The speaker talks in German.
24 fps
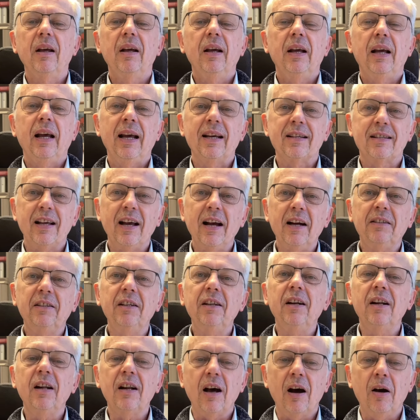Er sagt
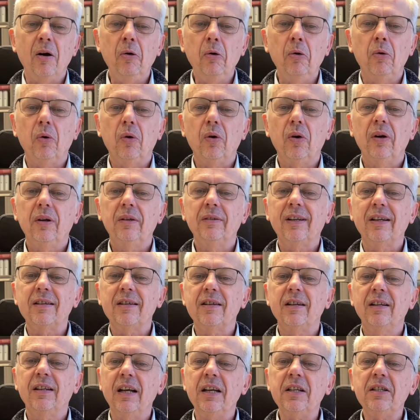ihnen auch, dass
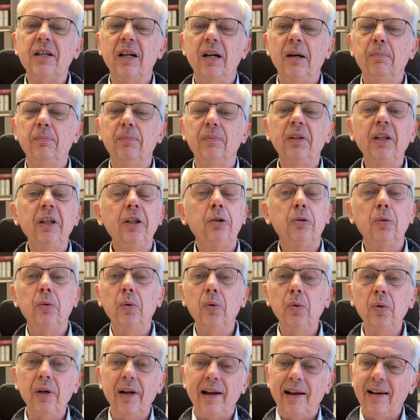sie deshalb nicht
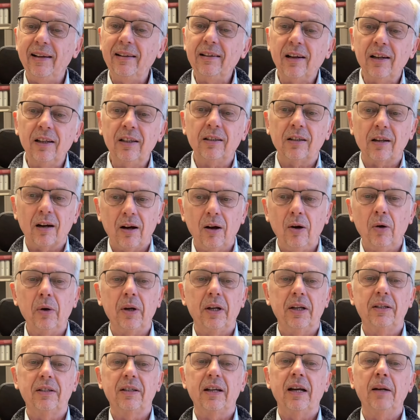unendlich
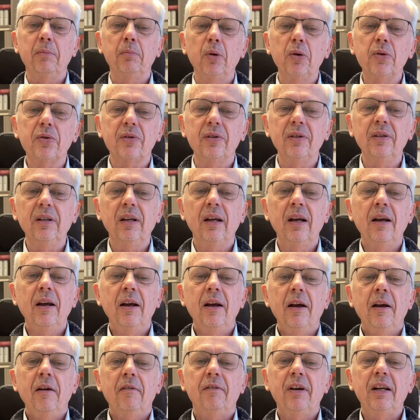traurig sein müssen,
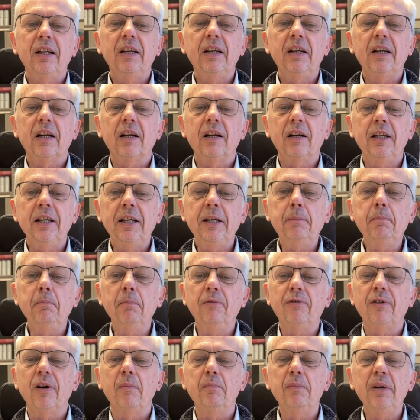wenn ihre lieben
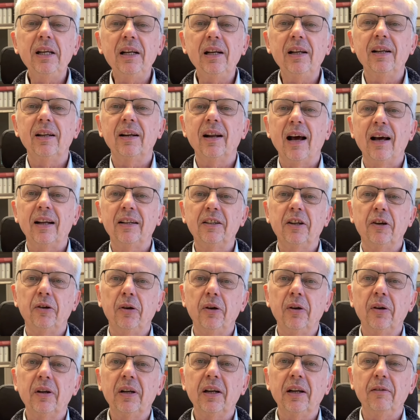
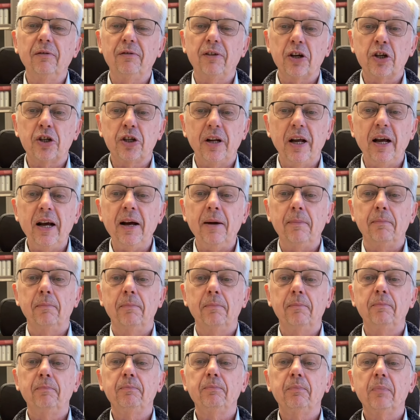Familienangehörigen
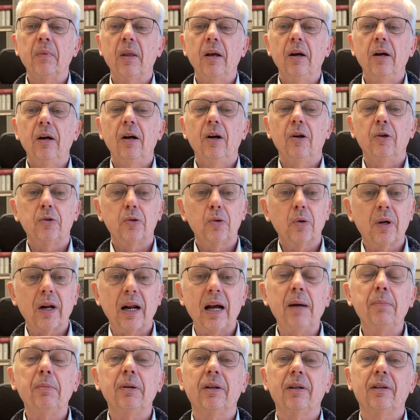versterben und zu
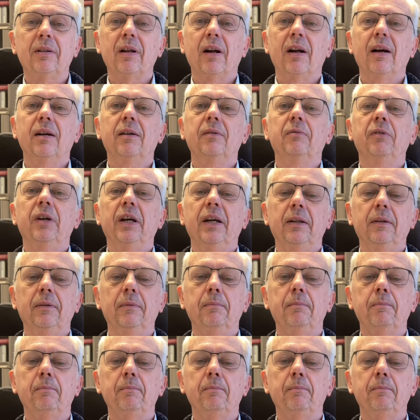Grabe getragen werden.